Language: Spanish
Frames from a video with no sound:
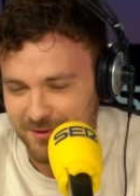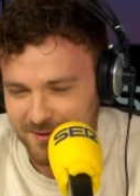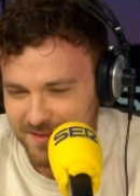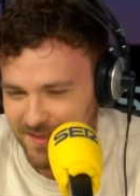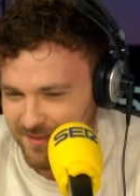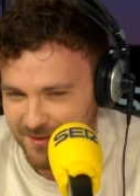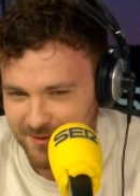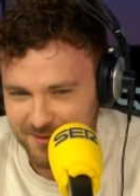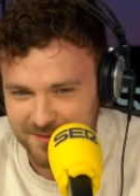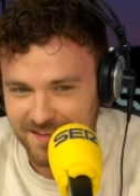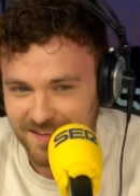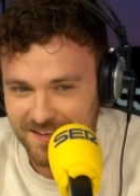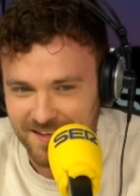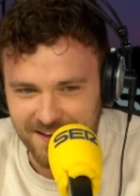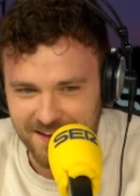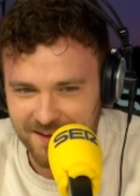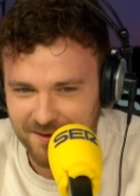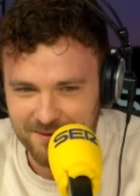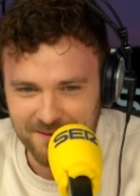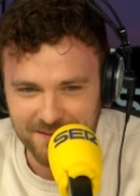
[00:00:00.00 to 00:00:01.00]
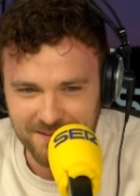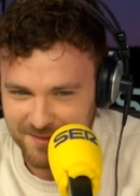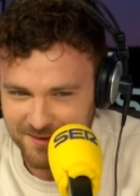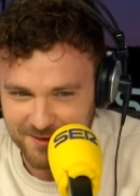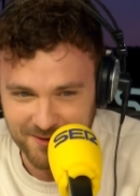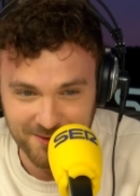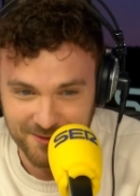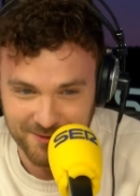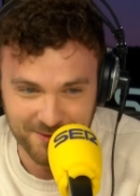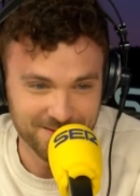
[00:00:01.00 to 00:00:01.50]
es que eso es increíble,
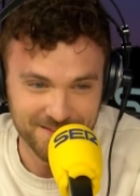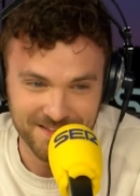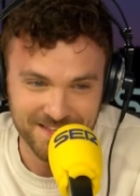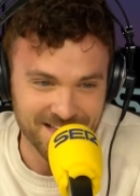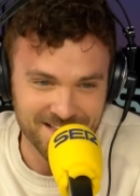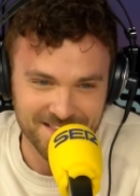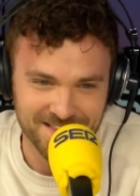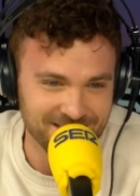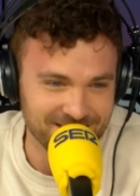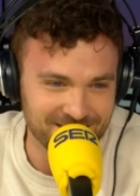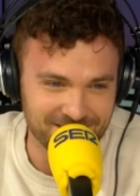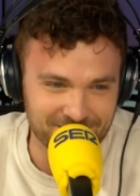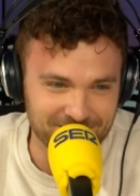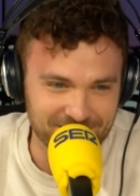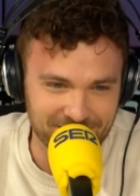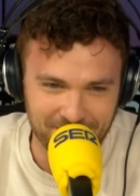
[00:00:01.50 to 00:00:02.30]
no, tenía sentido